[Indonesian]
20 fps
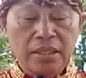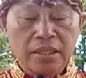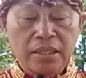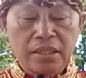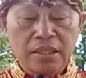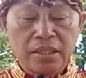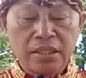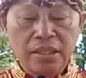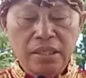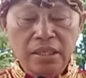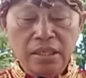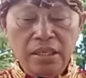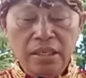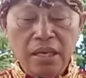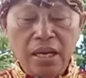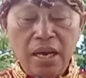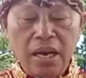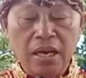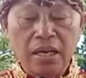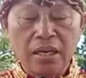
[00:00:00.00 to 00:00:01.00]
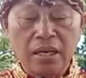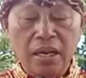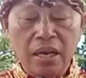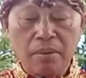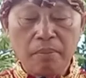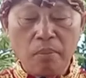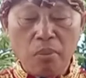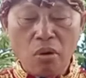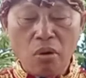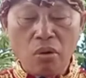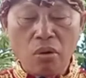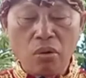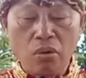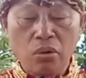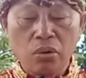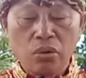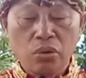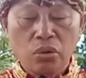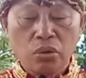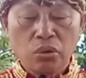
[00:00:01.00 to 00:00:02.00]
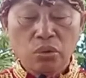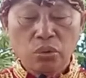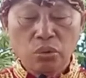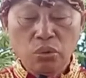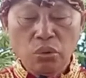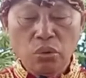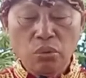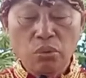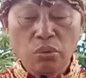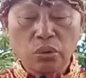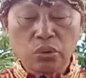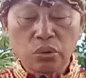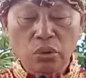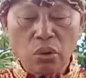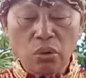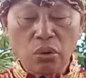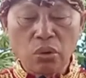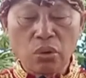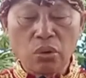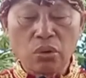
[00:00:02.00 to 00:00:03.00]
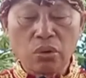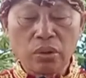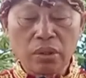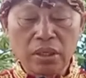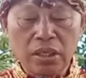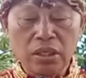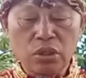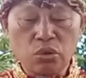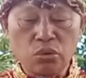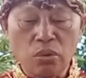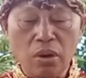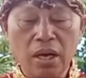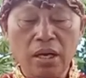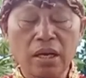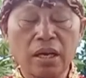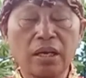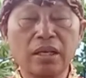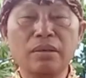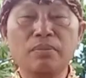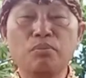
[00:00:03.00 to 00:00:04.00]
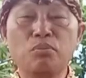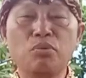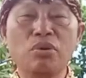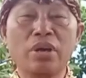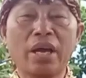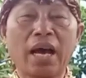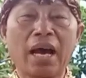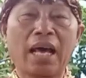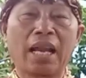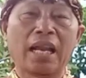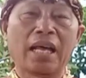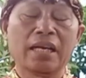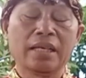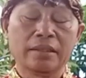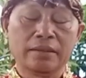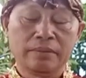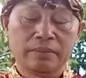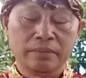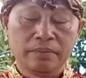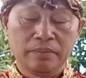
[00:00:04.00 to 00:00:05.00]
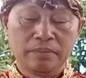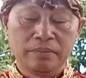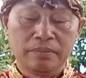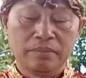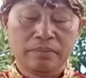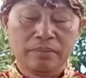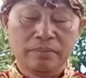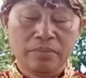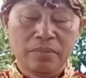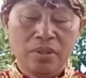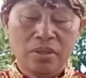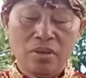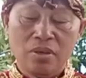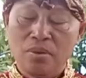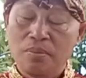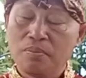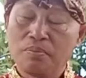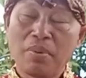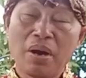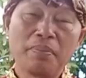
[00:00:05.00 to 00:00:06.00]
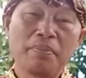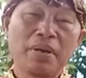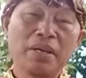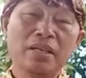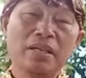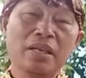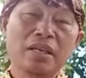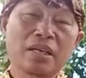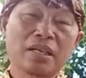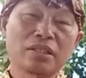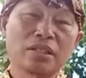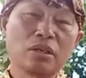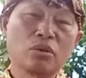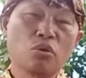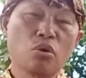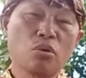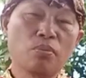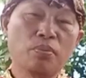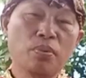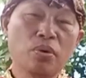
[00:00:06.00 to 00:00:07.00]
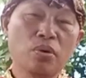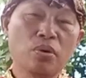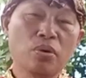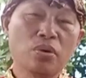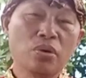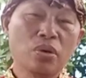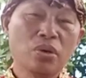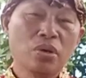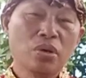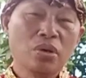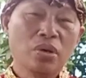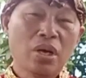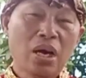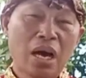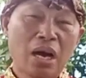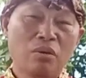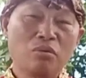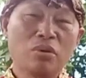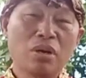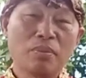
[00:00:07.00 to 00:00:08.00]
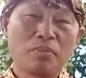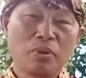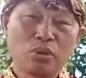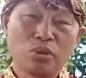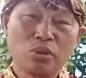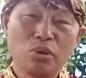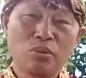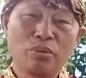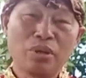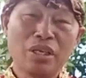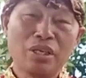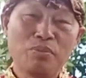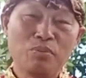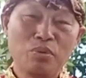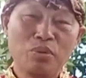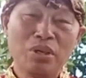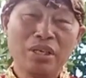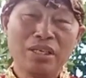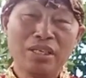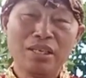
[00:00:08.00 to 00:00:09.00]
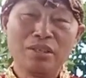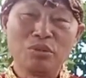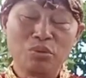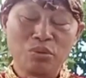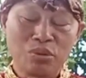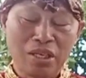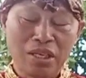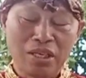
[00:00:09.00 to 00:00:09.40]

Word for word: si anda bo tuwu todo riswara impue Allah. Papa ini kasang kompo anu potowe ipue Yesu